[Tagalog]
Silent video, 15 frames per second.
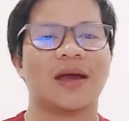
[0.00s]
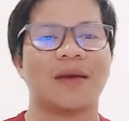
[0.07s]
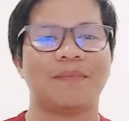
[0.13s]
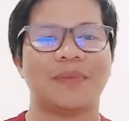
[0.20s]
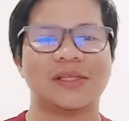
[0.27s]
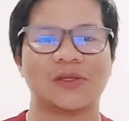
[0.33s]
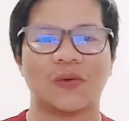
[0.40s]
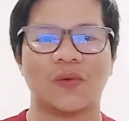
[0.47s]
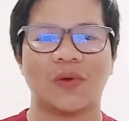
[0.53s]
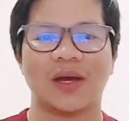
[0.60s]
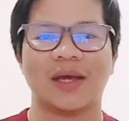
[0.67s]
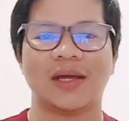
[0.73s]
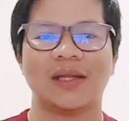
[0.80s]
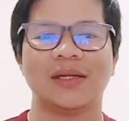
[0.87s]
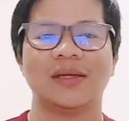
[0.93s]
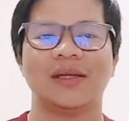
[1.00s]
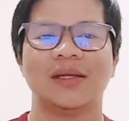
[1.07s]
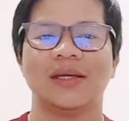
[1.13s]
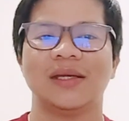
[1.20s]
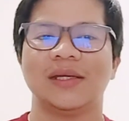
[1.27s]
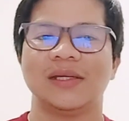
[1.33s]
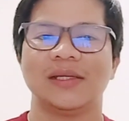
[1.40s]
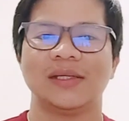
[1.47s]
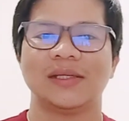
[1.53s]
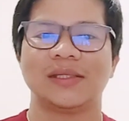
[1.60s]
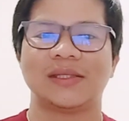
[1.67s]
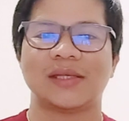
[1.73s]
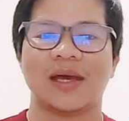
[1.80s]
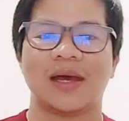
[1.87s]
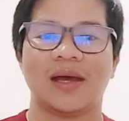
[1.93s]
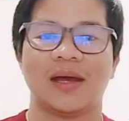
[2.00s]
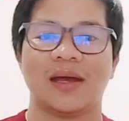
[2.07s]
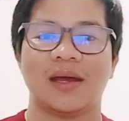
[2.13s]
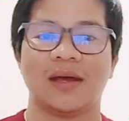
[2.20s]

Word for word: Kapaskuhan sa